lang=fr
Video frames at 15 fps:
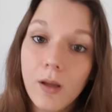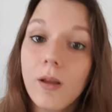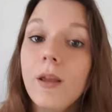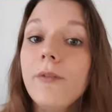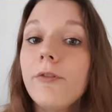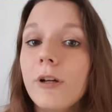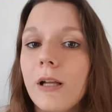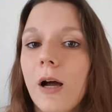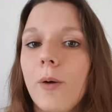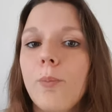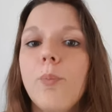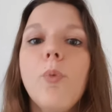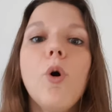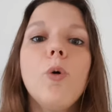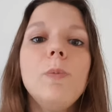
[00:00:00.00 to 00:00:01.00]
Et voilà,
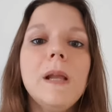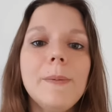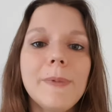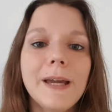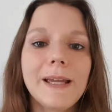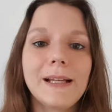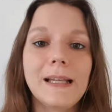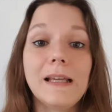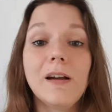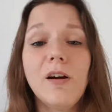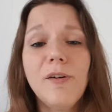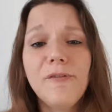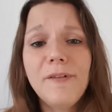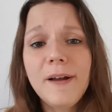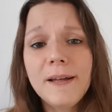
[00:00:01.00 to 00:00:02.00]
problème réglé.
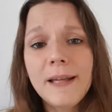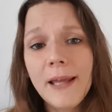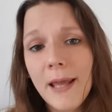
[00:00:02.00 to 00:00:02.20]
Enfin,